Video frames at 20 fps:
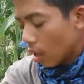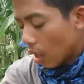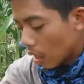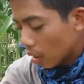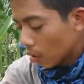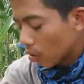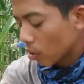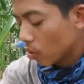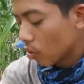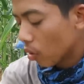
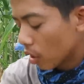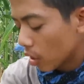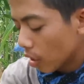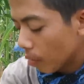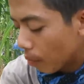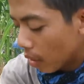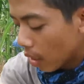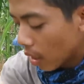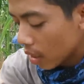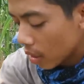atas
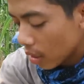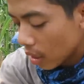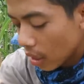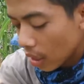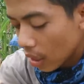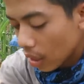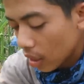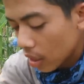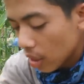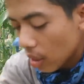cuaca panas
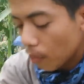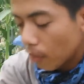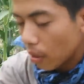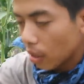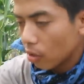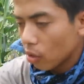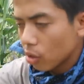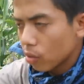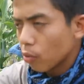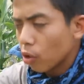ke ente
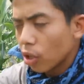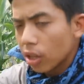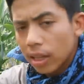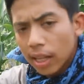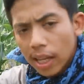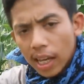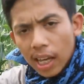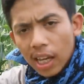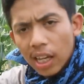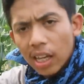sapertos
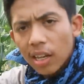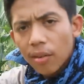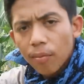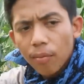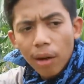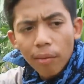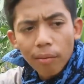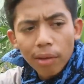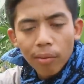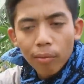bonteng
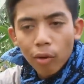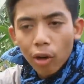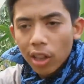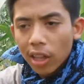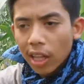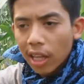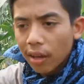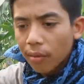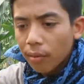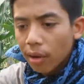pami
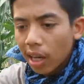bonteng